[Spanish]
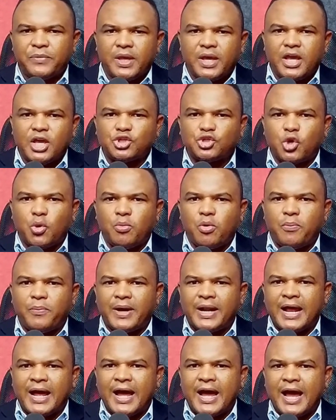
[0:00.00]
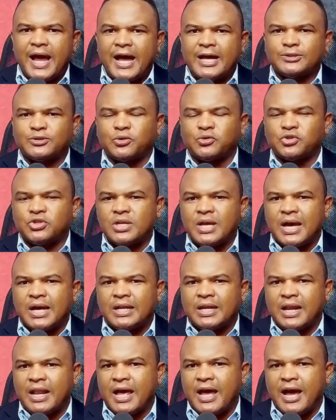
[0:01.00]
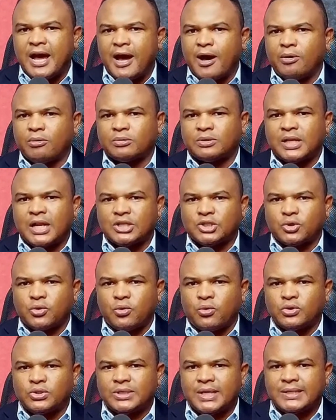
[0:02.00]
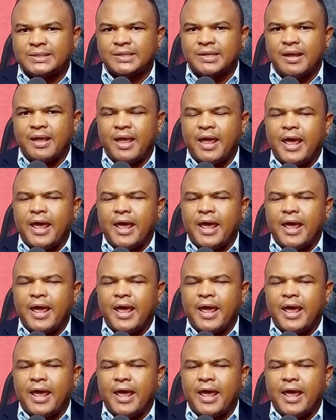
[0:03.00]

es como para asociarla a otras cosas.